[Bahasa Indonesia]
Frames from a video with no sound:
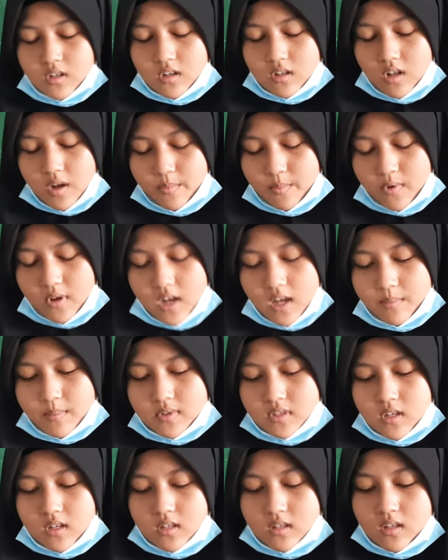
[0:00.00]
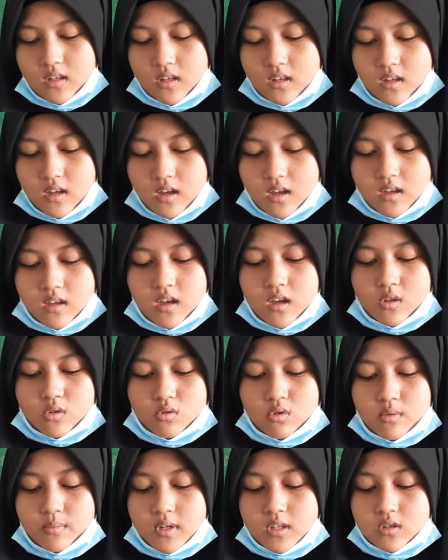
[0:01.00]
dikelompokkan menjadi tiga
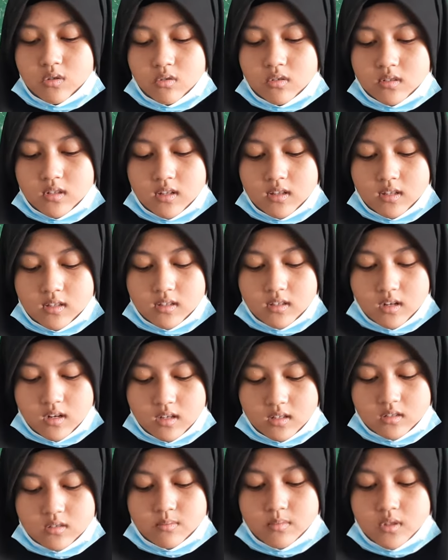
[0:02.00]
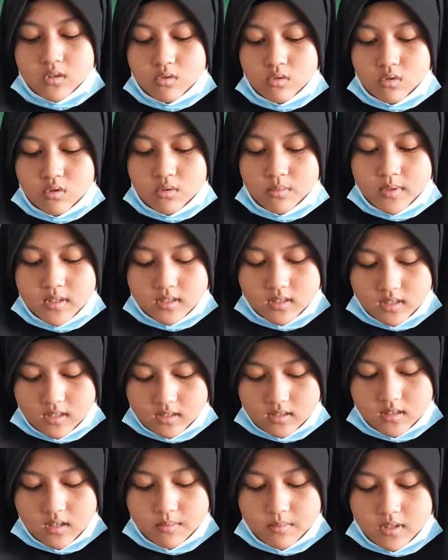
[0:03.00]
yaitu bentuk silindris, bentuk kubistis, dan